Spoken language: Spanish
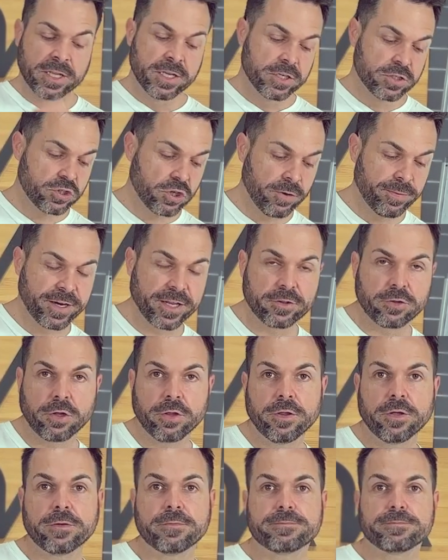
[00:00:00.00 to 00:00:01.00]
sobre
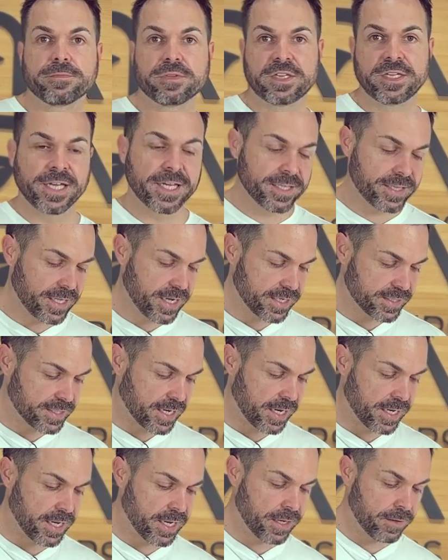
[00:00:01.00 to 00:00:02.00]
todo tiende a
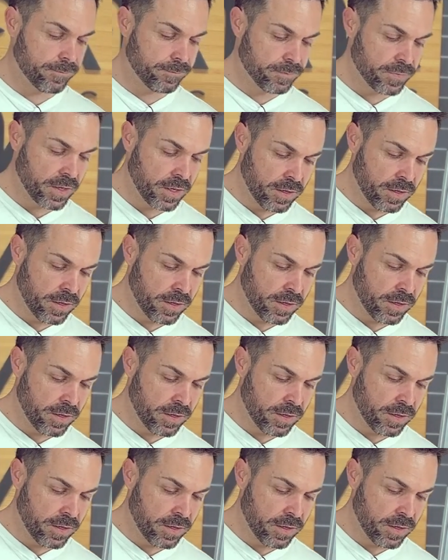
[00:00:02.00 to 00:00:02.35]
salir